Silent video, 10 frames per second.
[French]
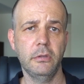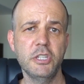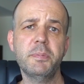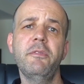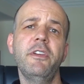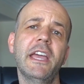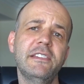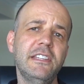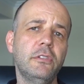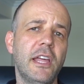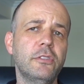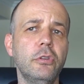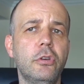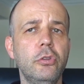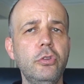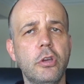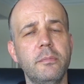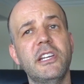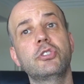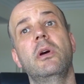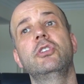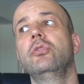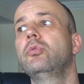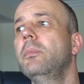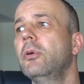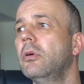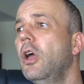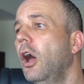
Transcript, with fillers: Je préfère rester dans la zone connue, comme ça je crois que je suis bon.